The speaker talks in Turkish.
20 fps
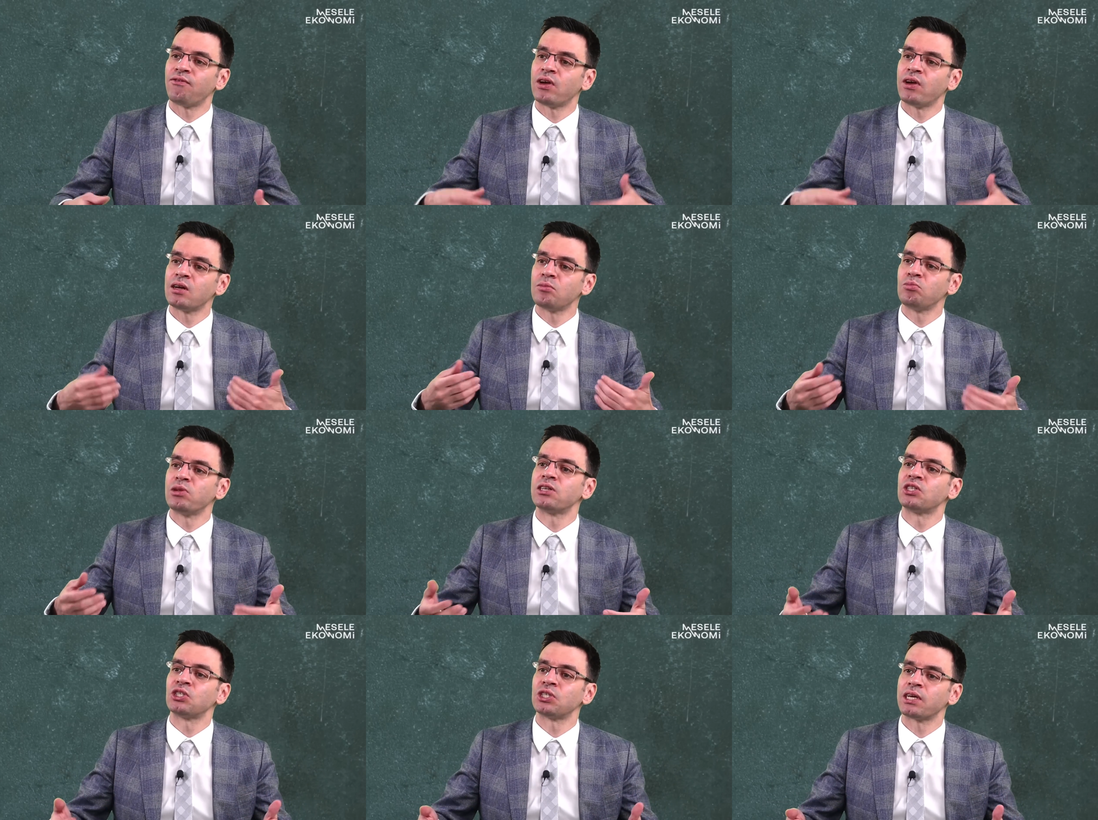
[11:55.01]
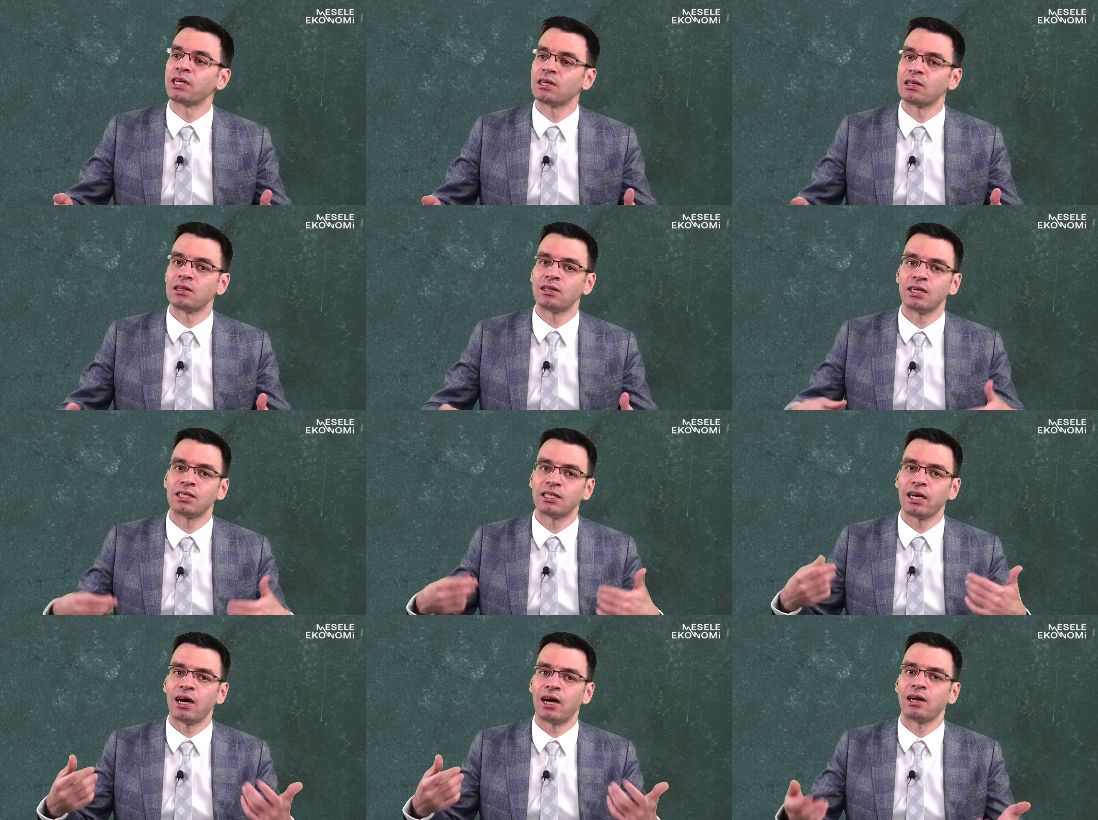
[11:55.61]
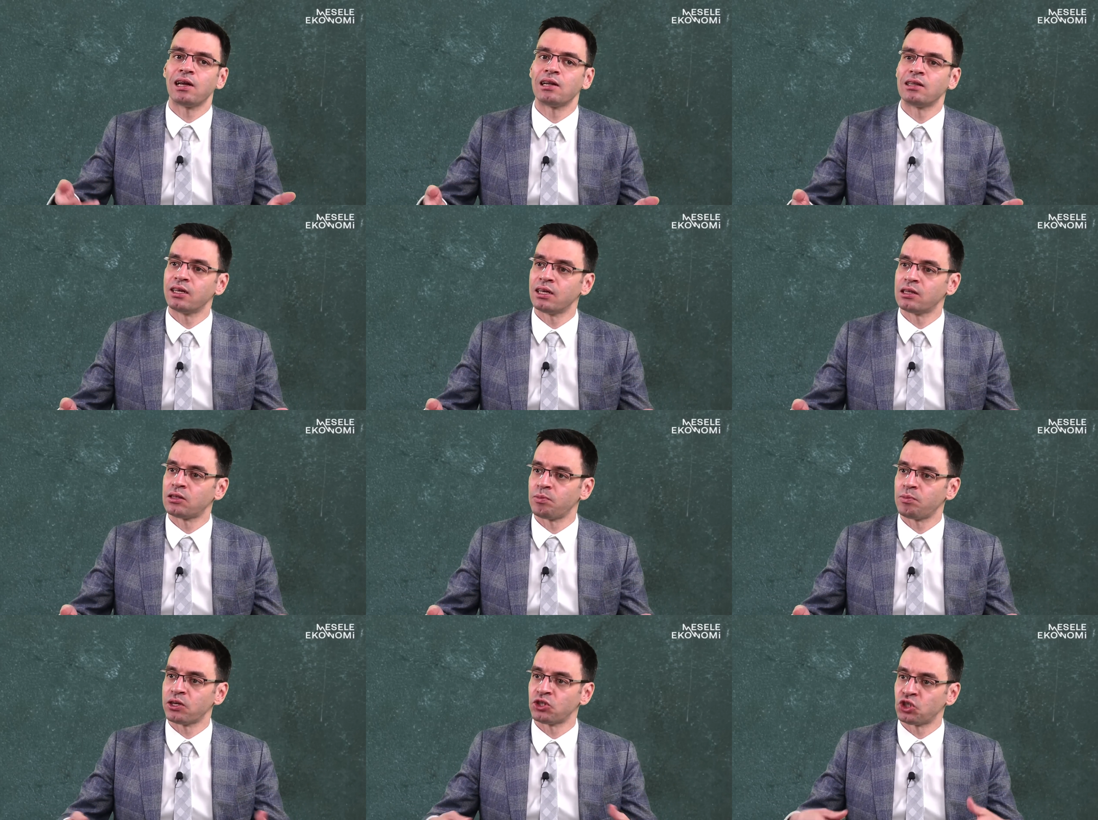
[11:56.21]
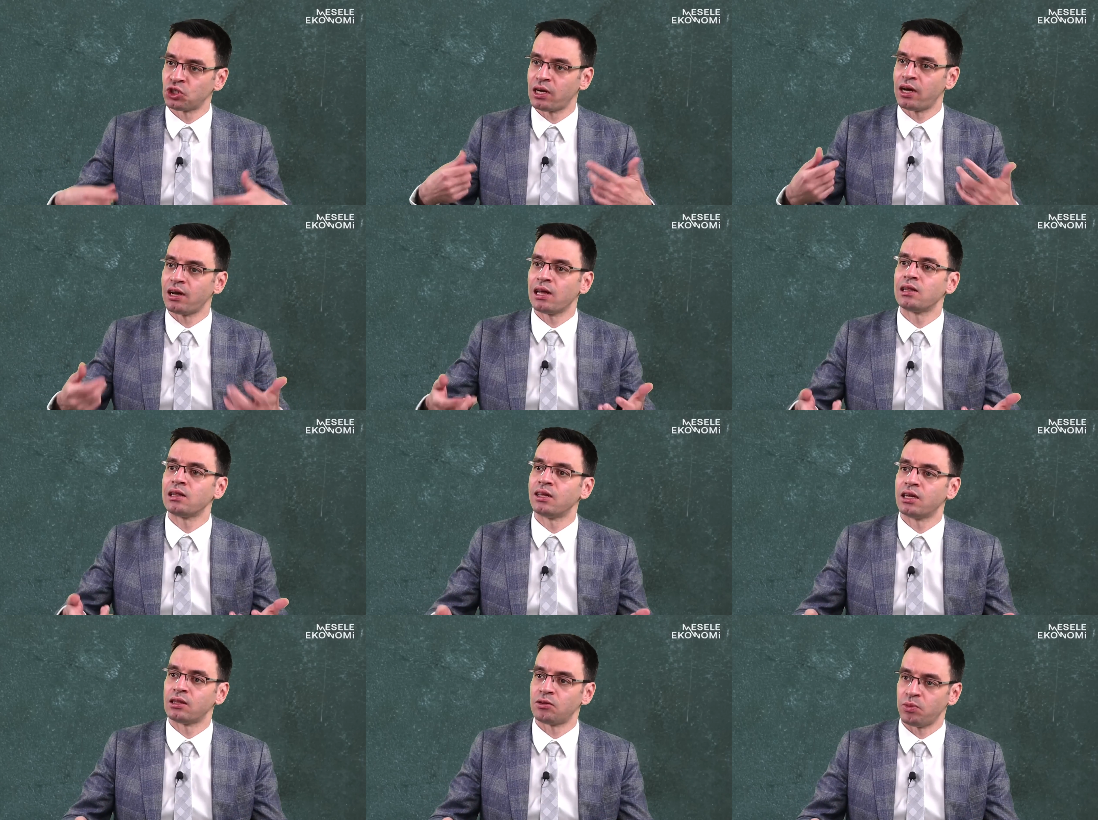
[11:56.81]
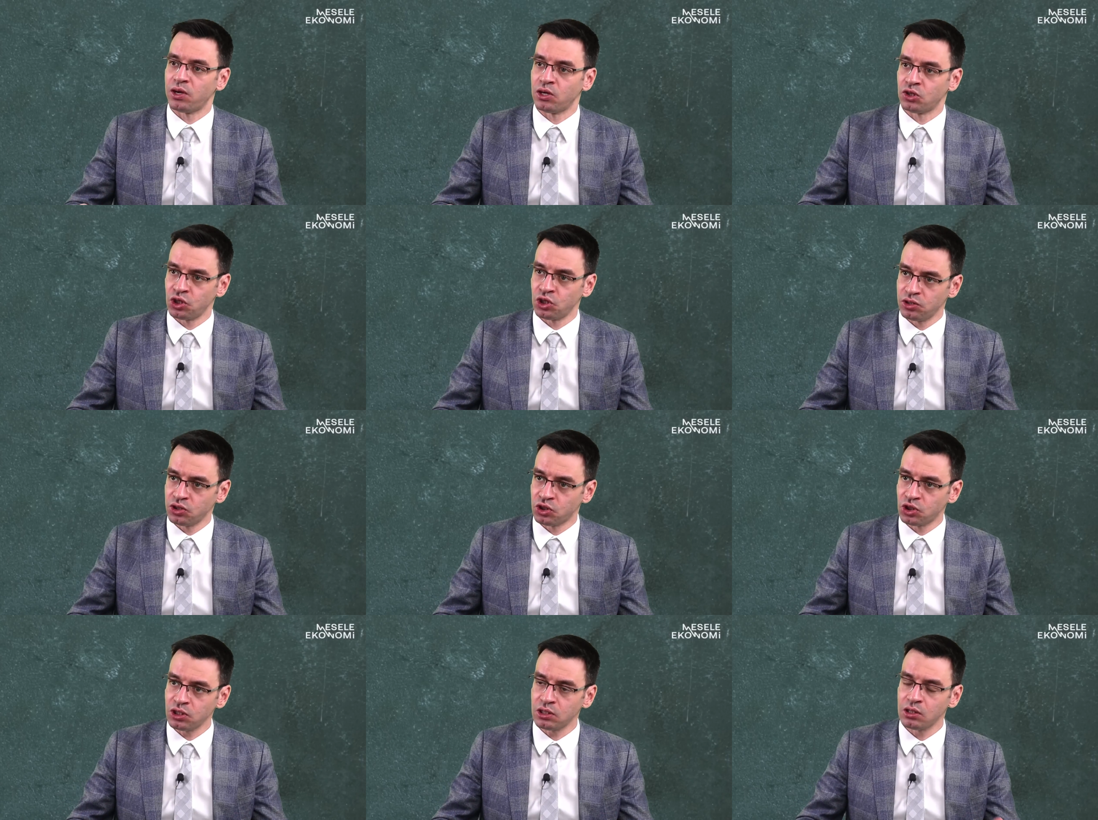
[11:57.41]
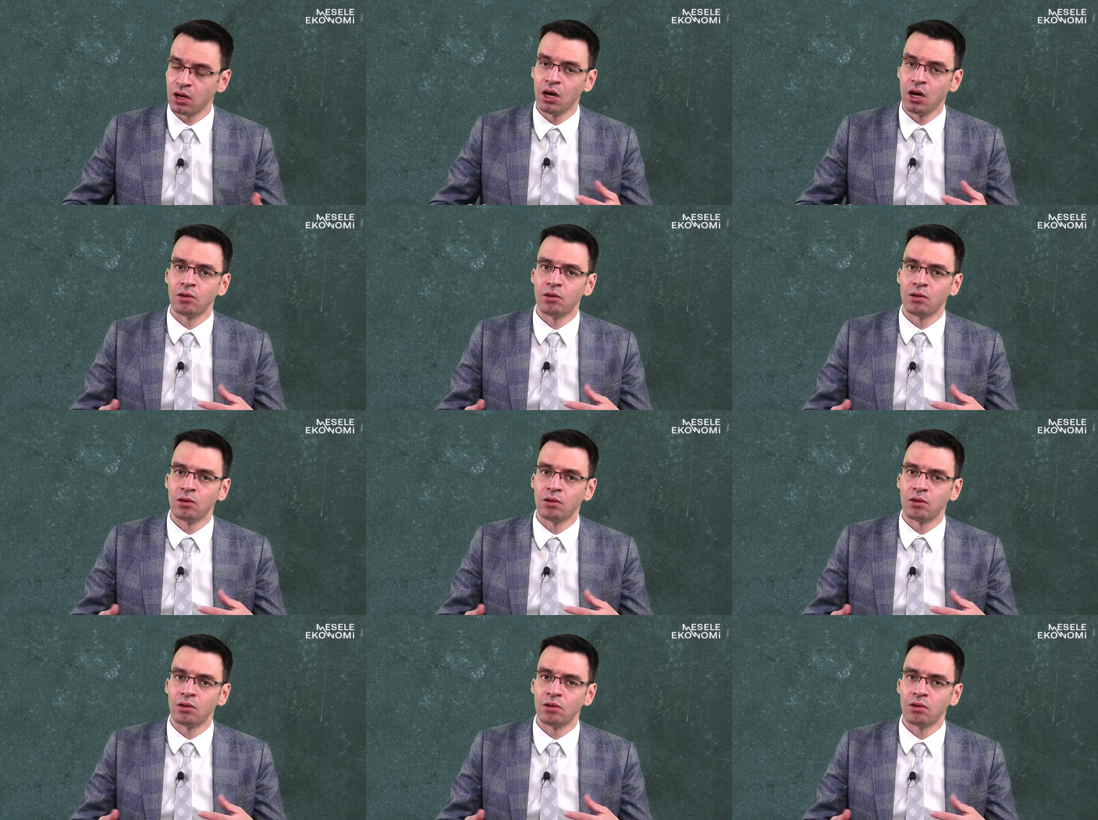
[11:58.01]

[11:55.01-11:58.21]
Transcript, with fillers: verimlik şekilde kar elde etmek, çıkar elde etmeye çalışır.